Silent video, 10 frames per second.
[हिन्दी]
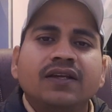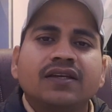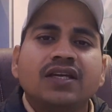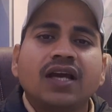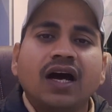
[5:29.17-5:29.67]

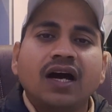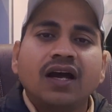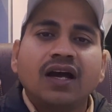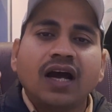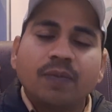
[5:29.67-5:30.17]
कि
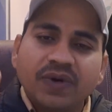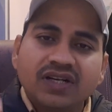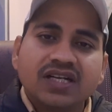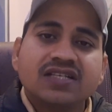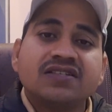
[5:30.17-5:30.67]

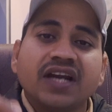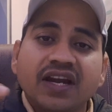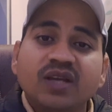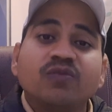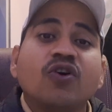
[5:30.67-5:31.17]
अप्रेंटिस
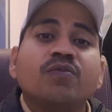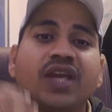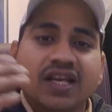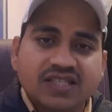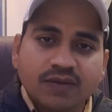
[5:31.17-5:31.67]
ट्रेनिंग फॉर्म
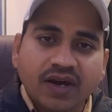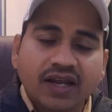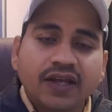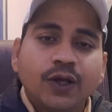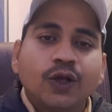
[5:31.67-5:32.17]
कैसे
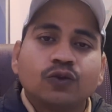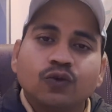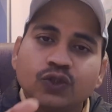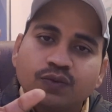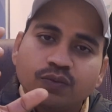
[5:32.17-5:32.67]
भरें तो
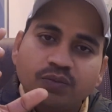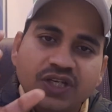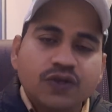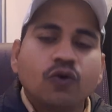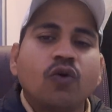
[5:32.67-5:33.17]
उस
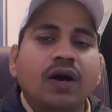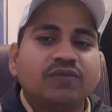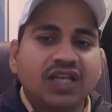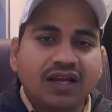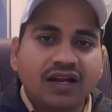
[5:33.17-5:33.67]
वीडियो को आप
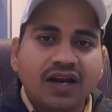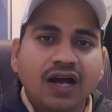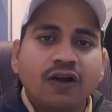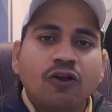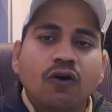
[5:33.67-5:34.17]
देख लेना
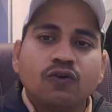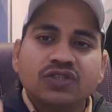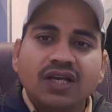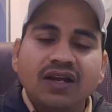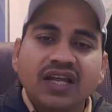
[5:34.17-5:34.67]
और
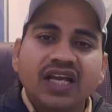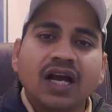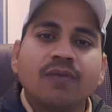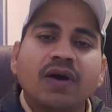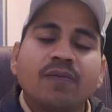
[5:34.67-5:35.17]
उसकी लिंक
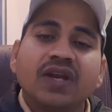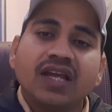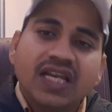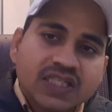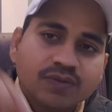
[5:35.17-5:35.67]
हम अपने
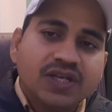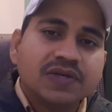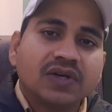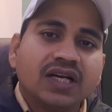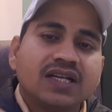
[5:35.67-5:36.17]
इस
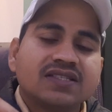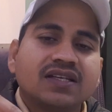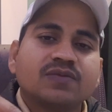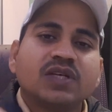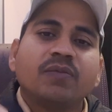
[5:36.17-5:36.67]
वीडियो के
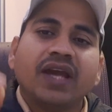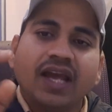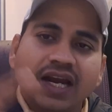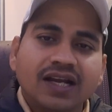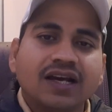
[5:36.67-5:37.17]
डिस्क्रिप्शन में
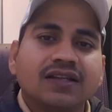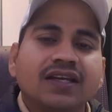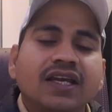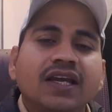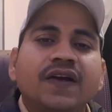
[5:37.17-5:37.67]
ऐड कर
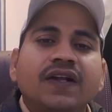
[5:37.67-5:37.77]
देंगे